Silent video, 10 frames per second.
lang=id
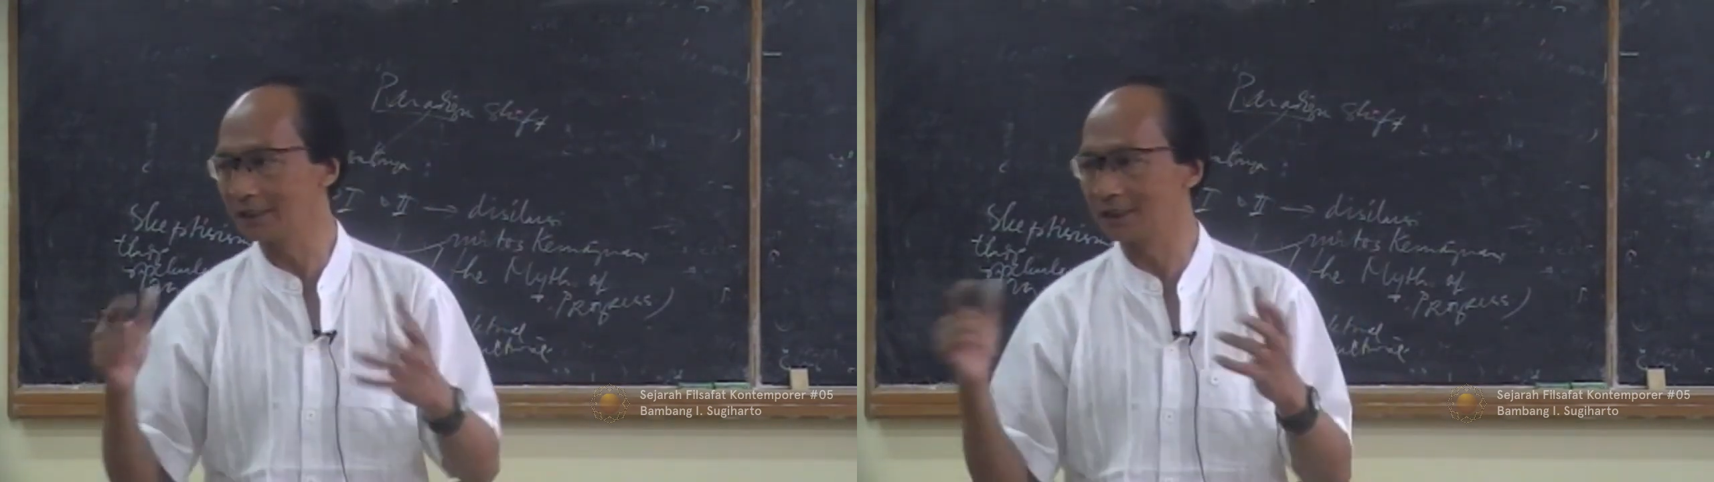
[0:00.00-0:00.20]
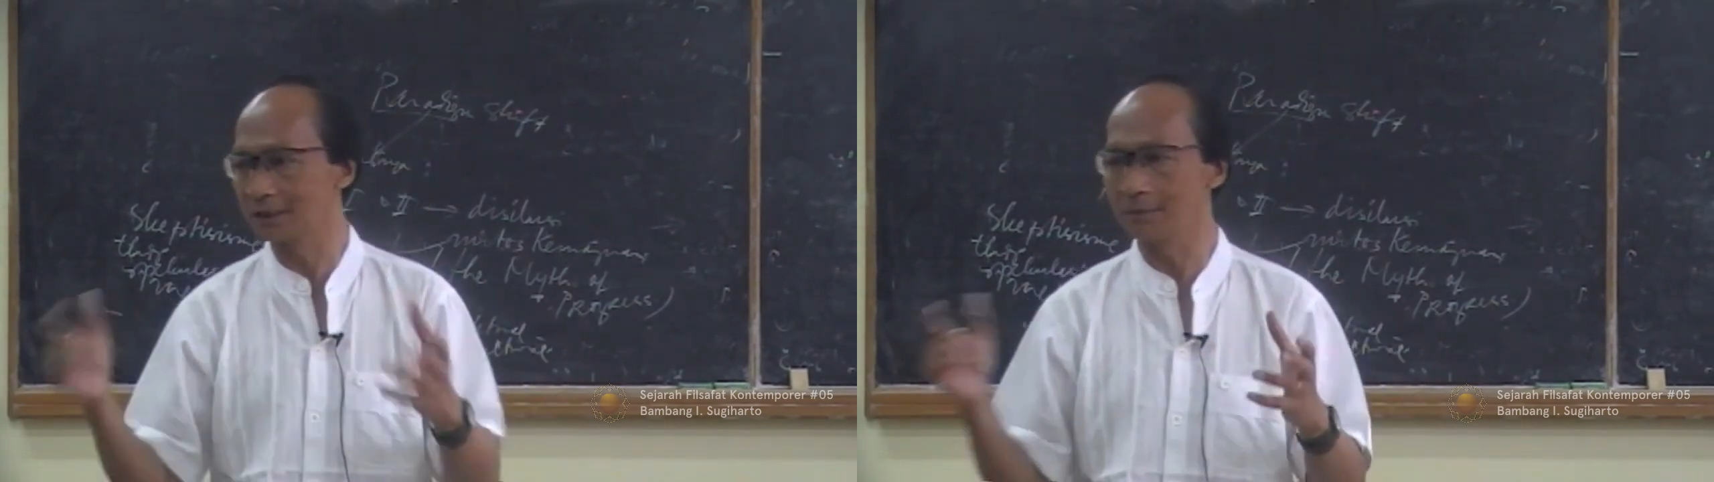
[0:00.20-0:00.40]

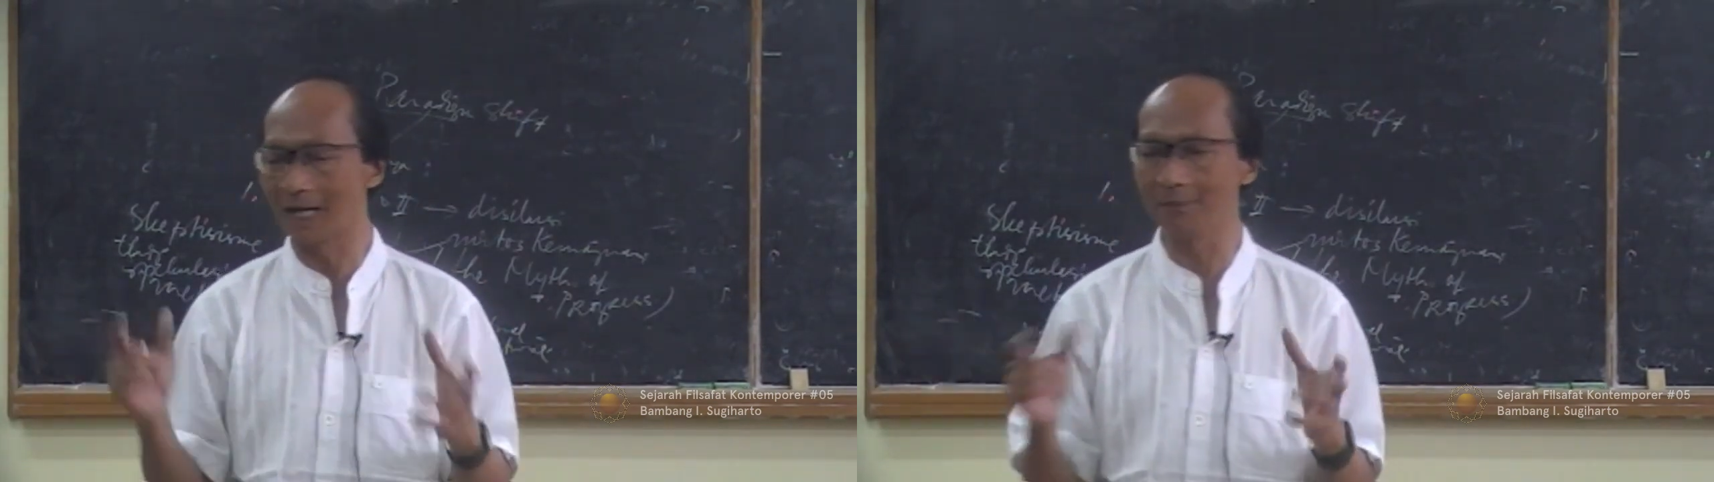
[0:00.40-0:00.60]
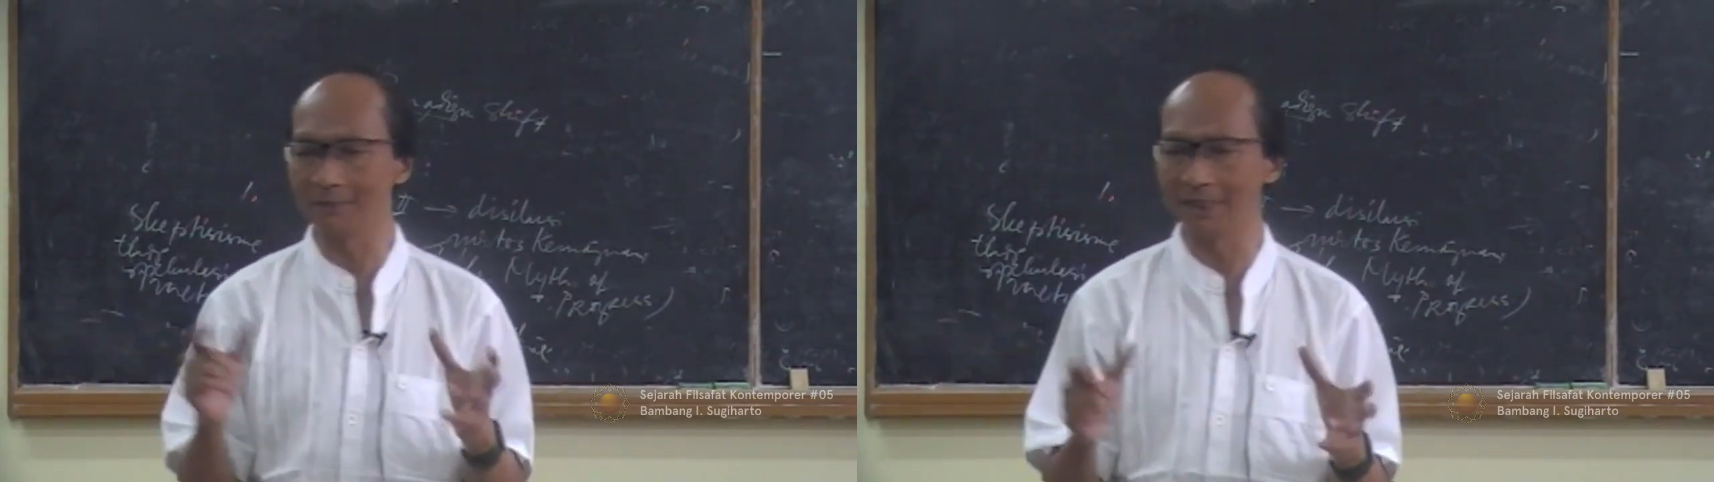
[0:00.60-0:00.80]

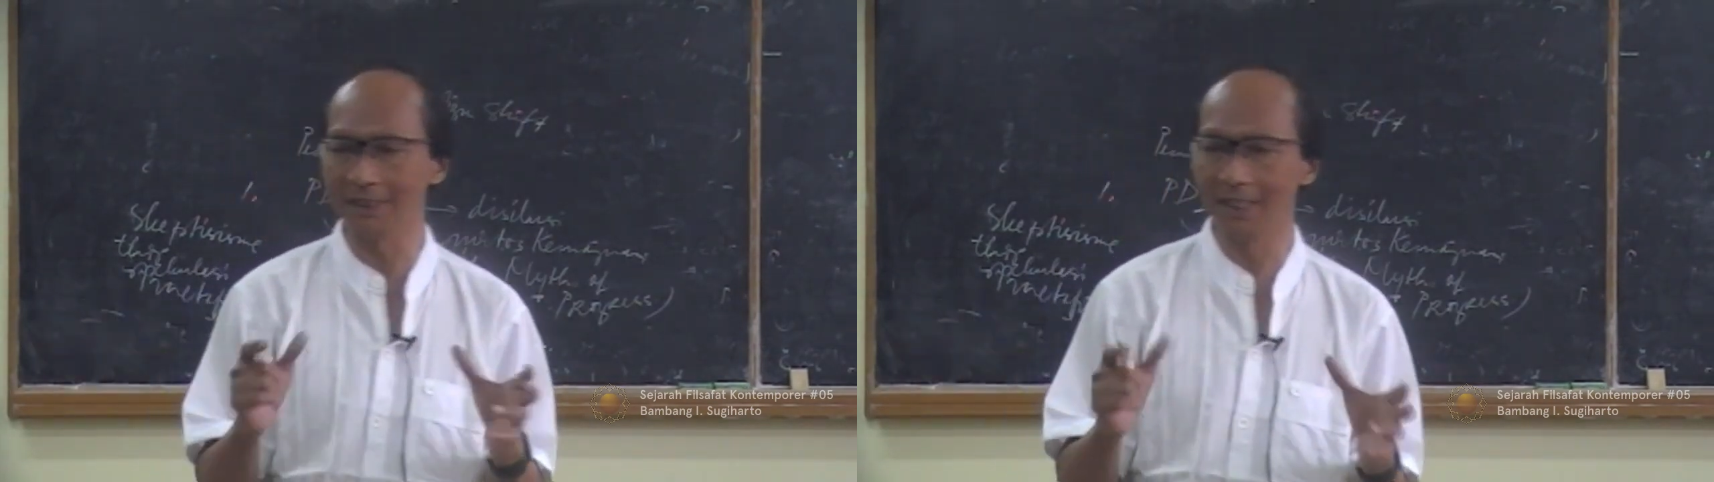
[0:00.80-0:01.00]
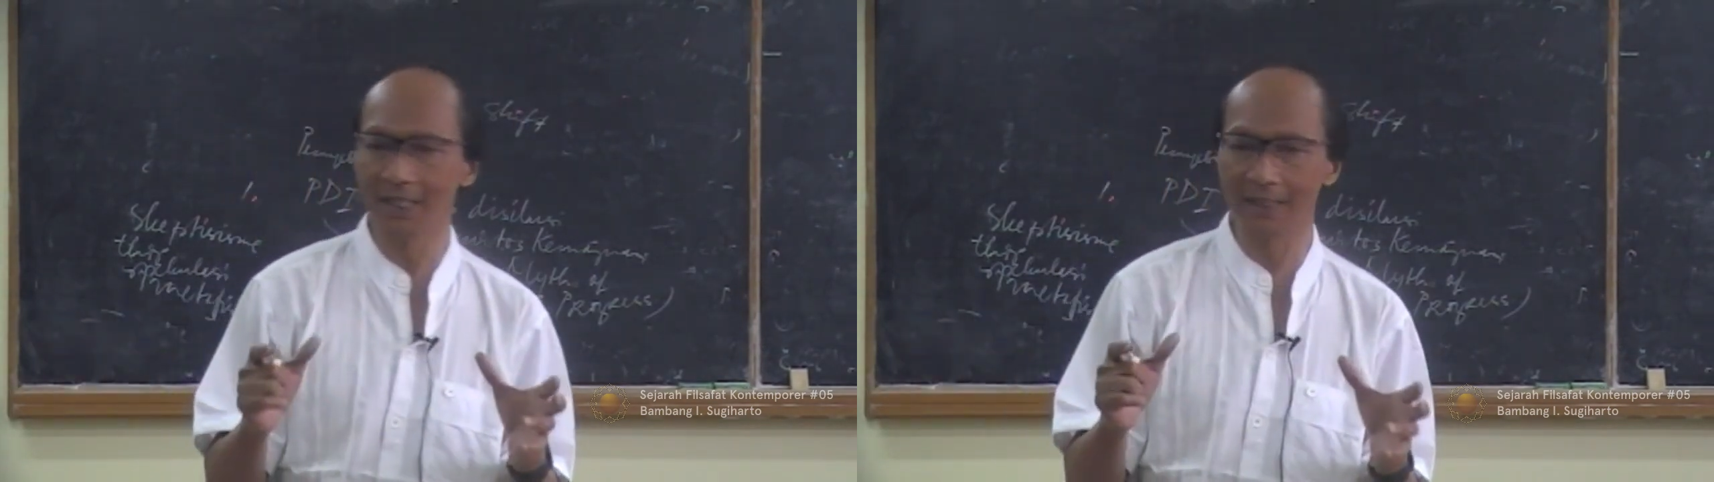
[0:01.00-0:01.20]
diterjemahkan
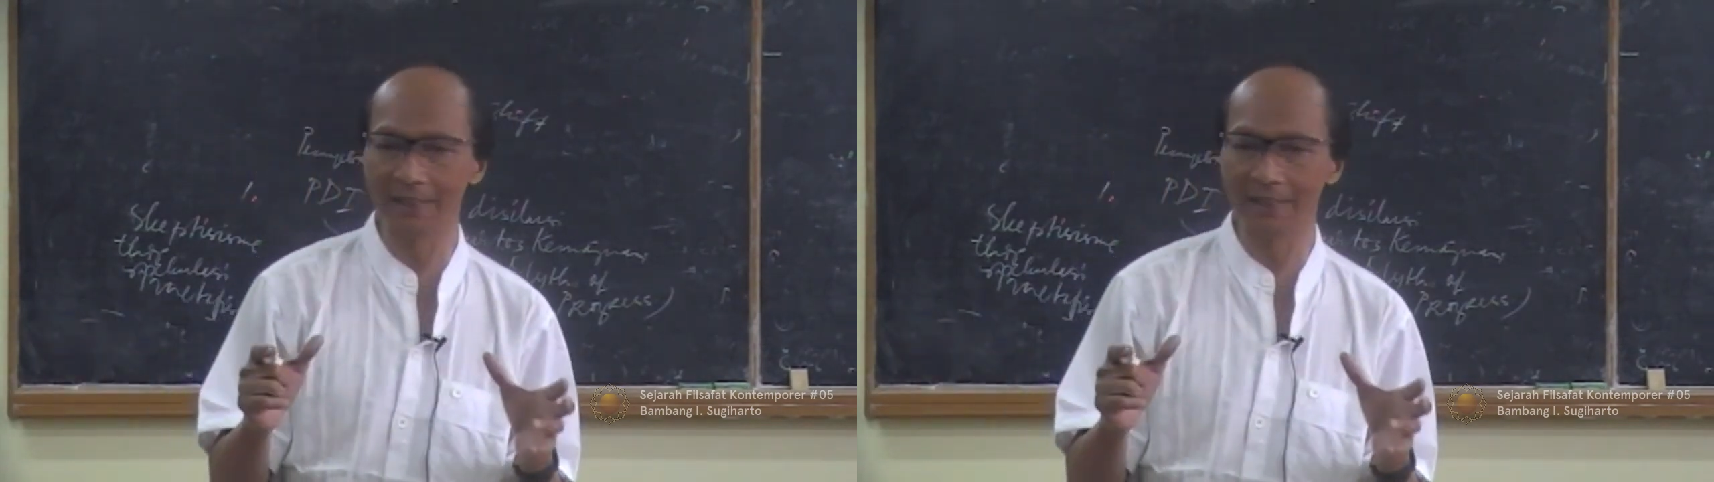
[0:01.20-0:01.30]
menjadi ke